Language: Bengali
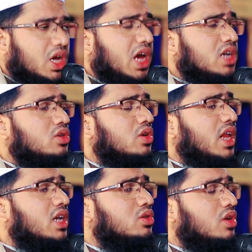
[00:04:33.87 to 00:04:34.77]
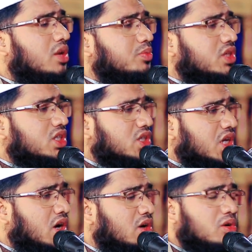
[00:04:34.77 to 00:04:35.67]
একজন আরেকজনের প্রতি
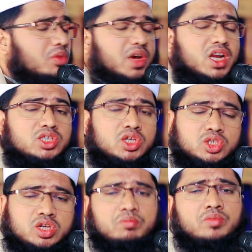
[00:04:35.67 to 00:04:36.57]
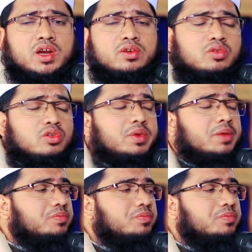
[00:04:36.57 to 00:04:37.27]
স্নেহ করবে আরেকজন সম্মান করবে